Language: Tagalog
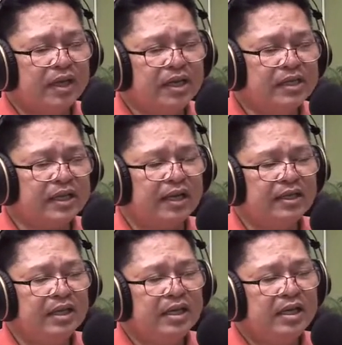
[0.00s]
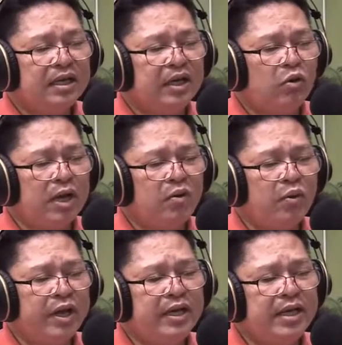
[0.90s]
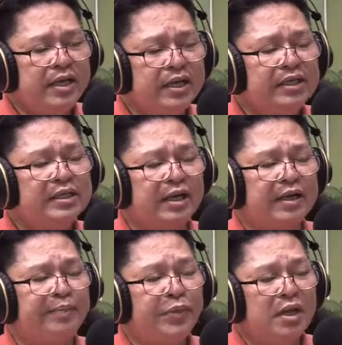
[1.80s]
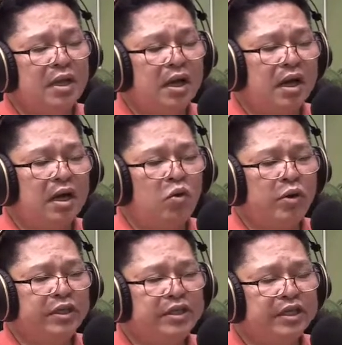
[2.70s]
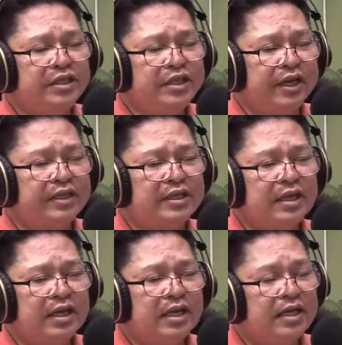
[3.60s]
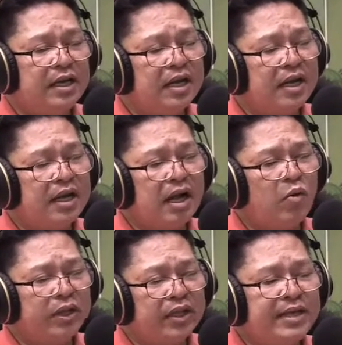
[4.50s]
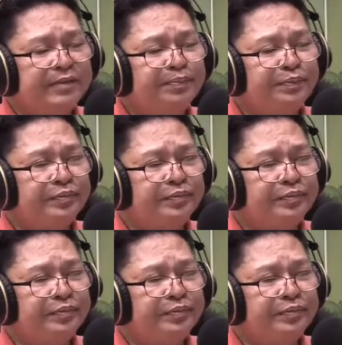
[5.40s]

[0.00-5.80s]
Kinsa gihulagway dinhi sa uh, Juan Jes Jes nga kawatan